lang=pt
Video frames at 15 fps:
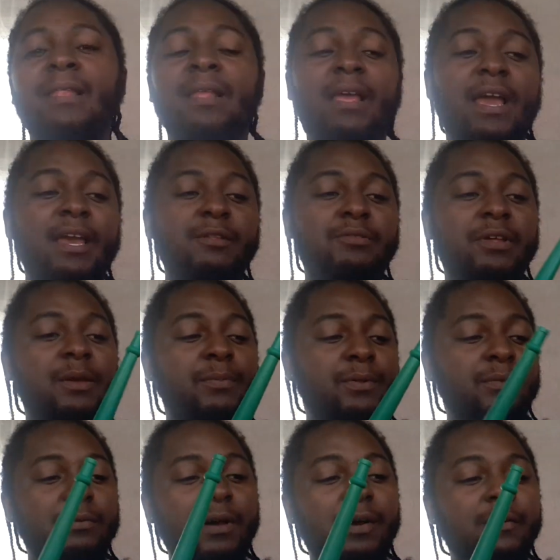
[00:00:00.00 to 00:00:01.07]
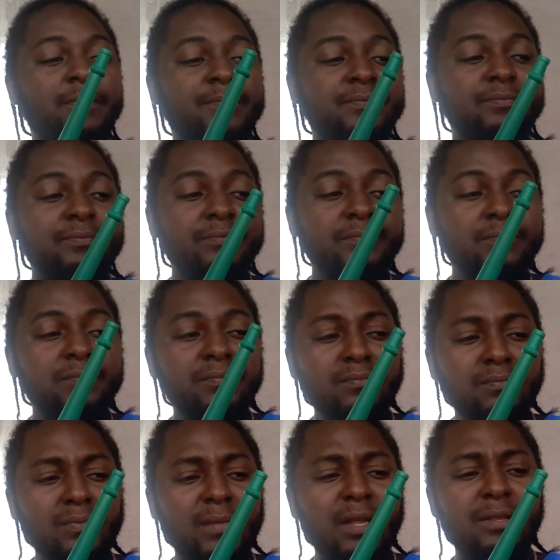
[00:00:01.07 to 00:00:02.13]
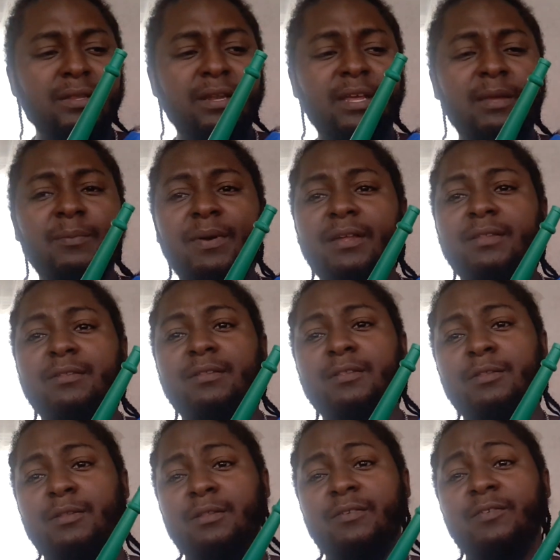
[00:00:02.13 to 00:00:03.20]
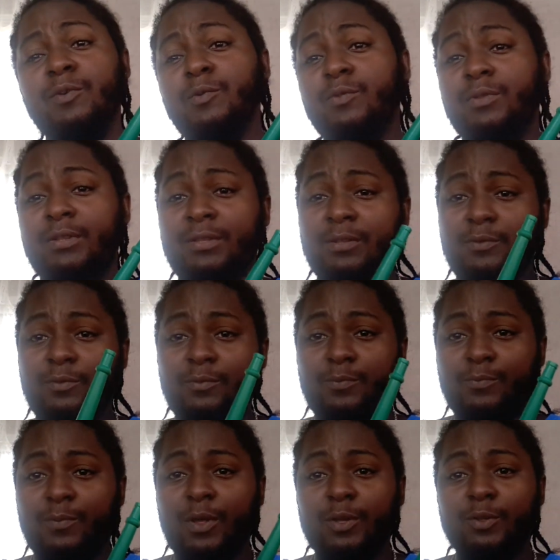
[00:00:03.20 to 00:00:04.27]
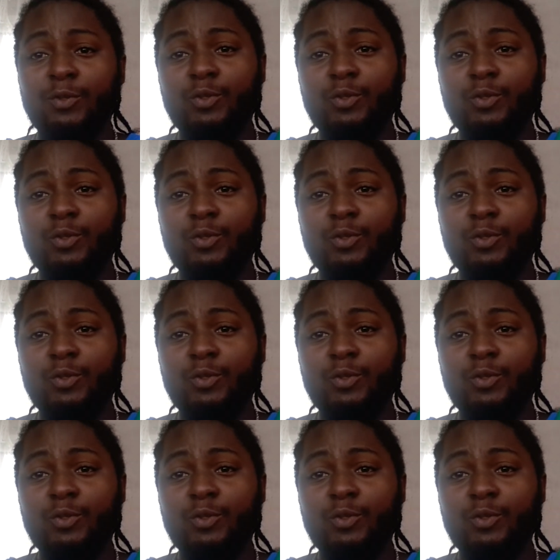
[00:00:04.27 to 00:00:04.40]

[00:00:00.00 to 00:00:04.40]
É isso aí, pessoal. Se ligue mais nas nossas reviews no blog